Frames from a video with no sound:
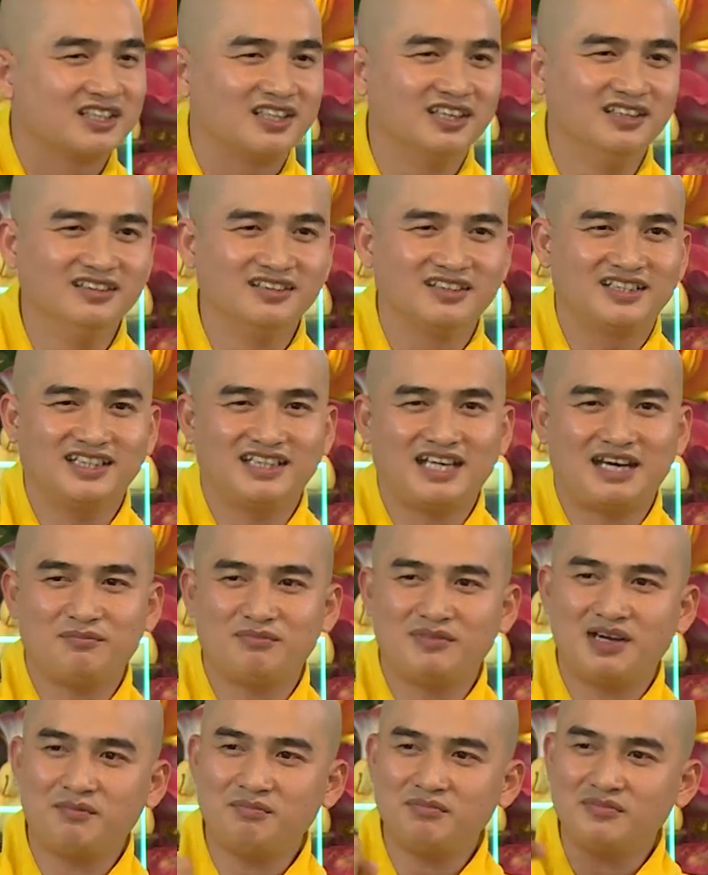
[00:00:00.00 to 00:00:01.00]
từ cái
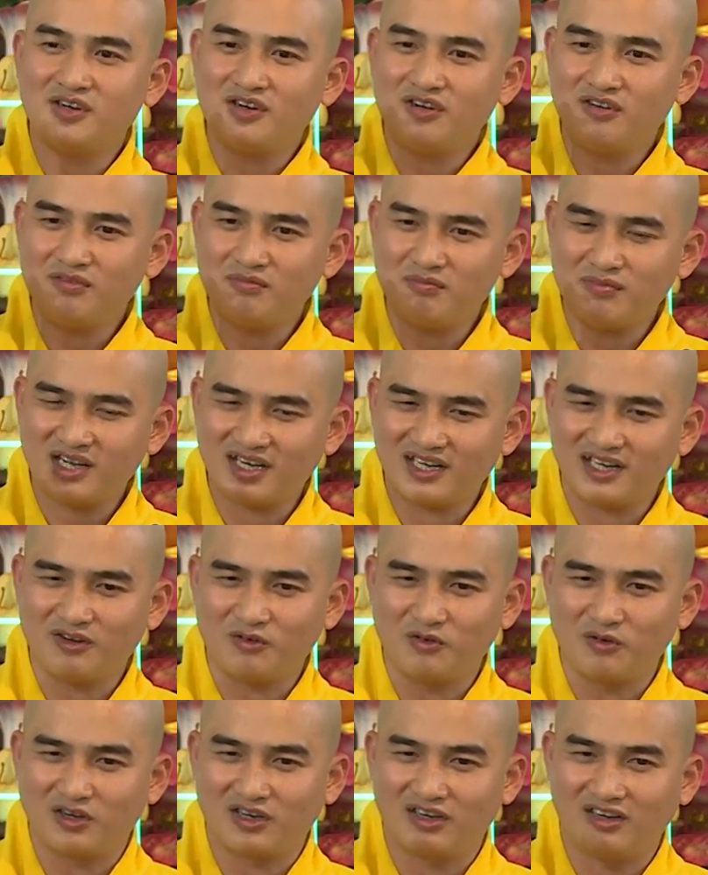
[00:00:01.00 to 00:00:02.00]
tham đắm đó bắt
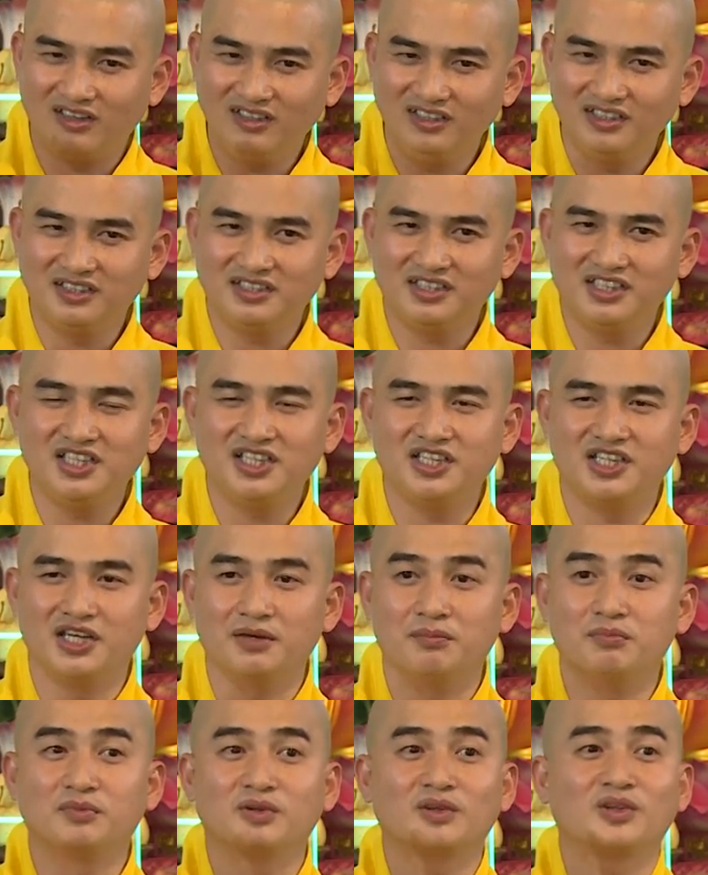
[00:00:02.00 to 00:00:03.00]
đầu khởi lên ý
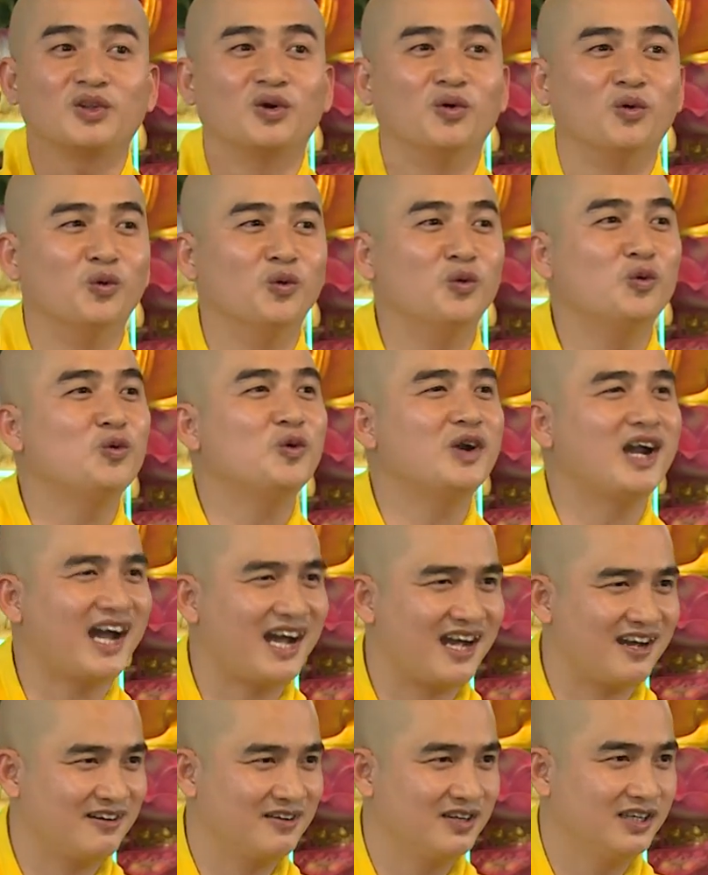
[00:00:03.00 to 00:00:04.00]
niệm thủ đắc
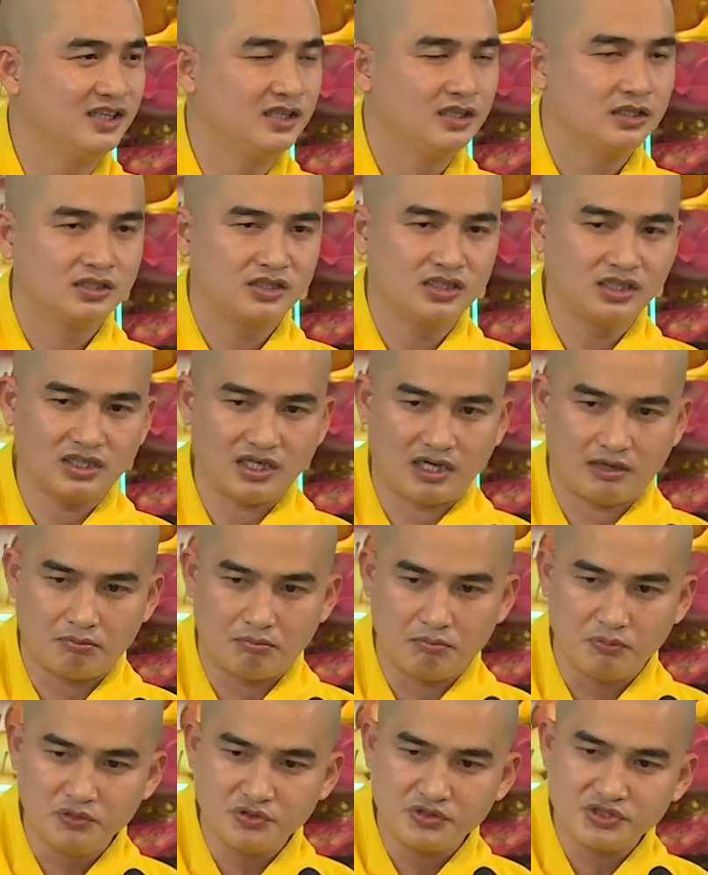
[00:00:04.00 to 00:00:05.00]
tức là
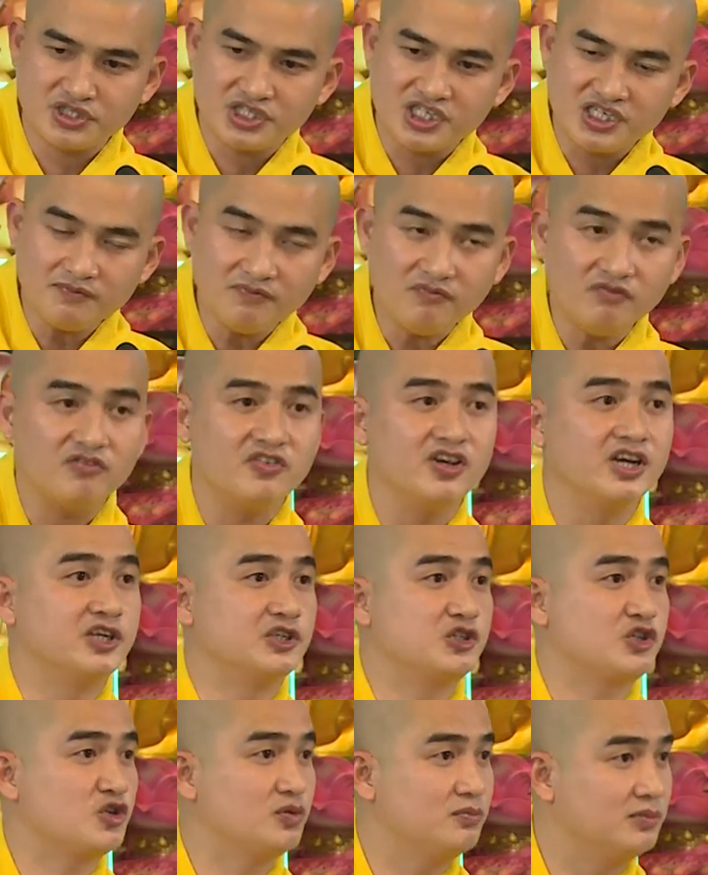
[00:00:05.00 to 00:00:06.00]
muốn chiếm về
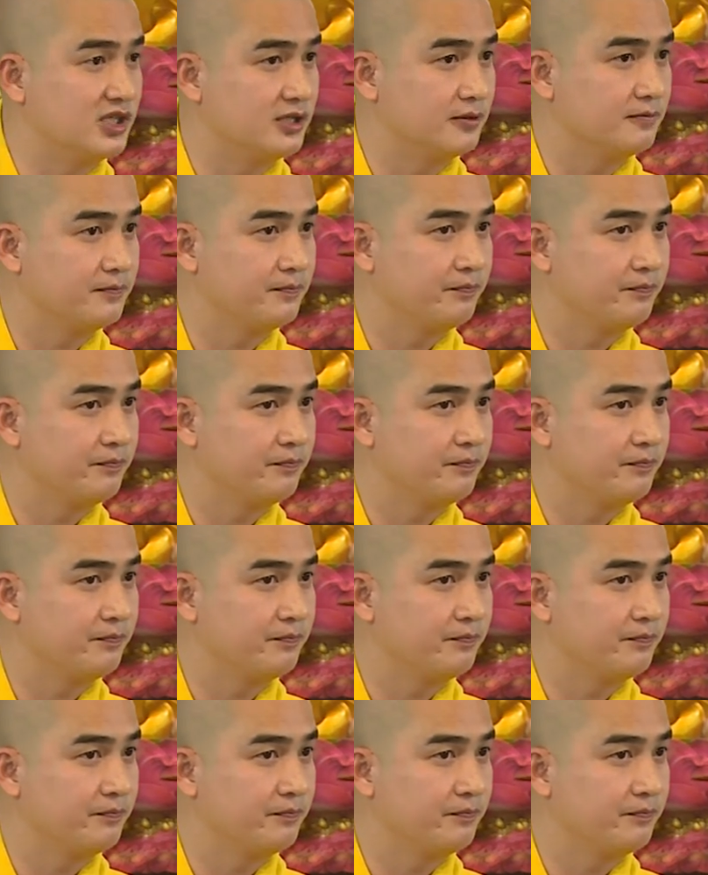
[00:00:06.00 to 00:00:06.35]
cho mình